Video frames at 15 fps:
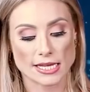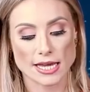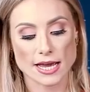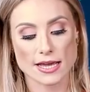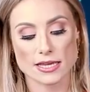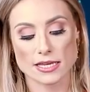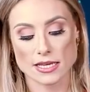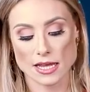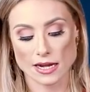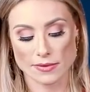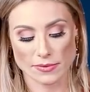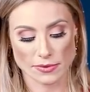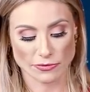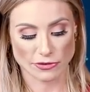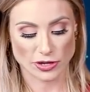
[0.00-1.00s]
E aí
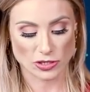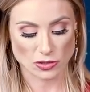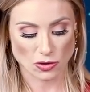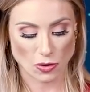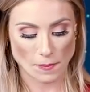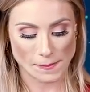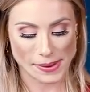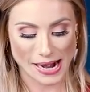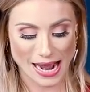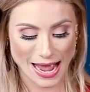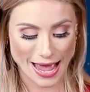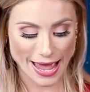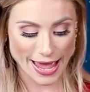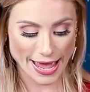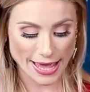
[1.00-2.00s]
ele me fez comprar
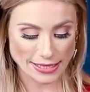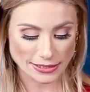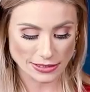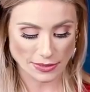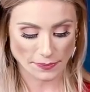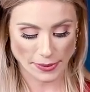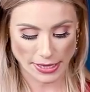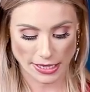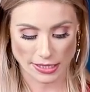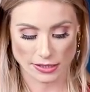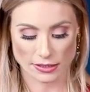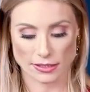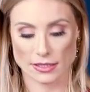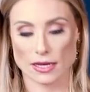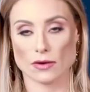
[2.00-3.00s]
essa
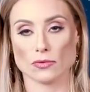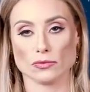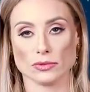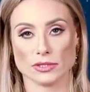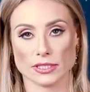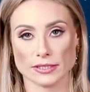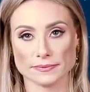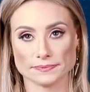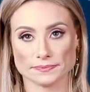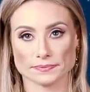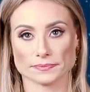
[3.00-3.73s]
paleta da Uda,